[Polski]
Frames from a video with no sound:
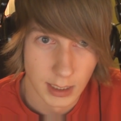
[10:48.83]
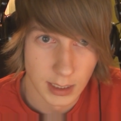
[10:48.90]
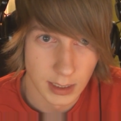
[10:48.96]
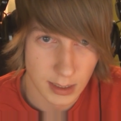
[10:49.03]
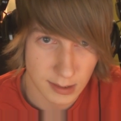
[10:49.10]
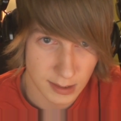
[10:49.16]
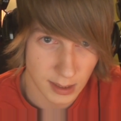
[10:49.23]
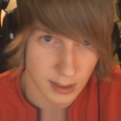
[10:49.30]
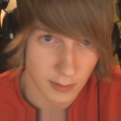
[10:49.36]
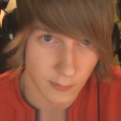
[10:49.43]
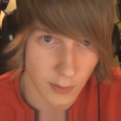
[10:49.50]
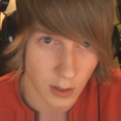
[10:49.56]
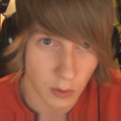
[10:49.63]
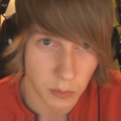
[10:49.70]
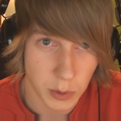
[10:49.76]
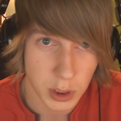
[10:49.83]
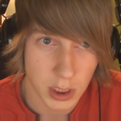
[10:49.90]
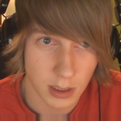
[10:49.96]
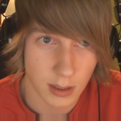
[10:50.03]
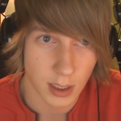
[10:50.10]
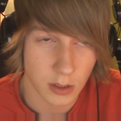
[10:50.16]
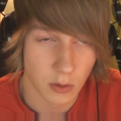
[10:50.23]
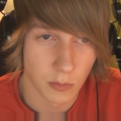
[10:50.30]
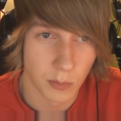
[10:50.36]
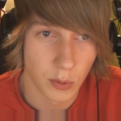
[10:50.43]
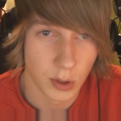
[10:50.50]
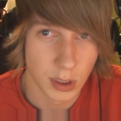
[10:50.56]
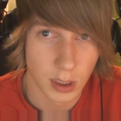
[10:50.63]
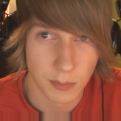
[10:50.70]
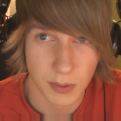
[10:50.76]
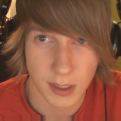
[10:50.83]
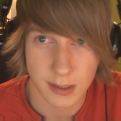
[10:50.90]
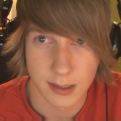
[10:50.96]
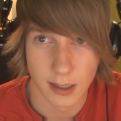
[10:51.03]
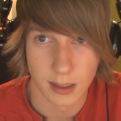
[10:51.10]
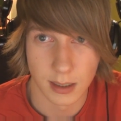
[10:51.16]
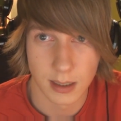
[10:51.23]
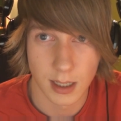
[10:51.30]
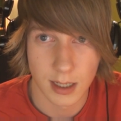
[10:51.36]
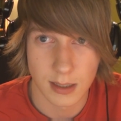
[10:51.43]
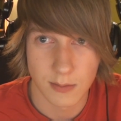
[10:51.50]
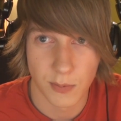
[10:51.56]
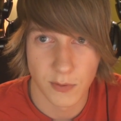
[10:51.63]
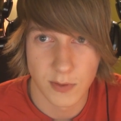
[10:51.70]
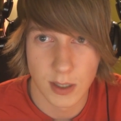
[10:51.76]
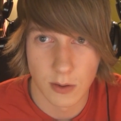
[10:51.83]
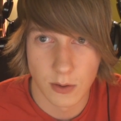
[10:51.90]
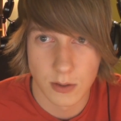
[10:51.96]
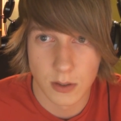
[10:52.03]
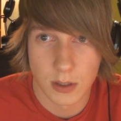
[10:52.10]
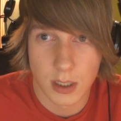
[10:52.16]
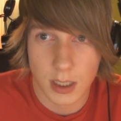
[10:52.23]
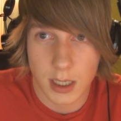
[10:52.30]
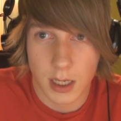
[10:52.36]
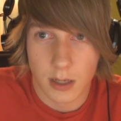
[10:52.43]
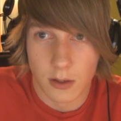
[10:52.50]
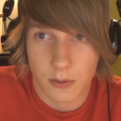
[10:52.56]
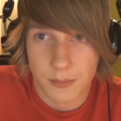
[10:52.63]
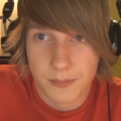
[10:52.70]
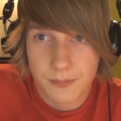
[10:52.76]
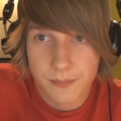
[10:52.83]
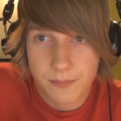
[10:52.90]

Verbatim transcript: i niestety wylał mi się na nią płynny piksel i teraz powstało coś takiego.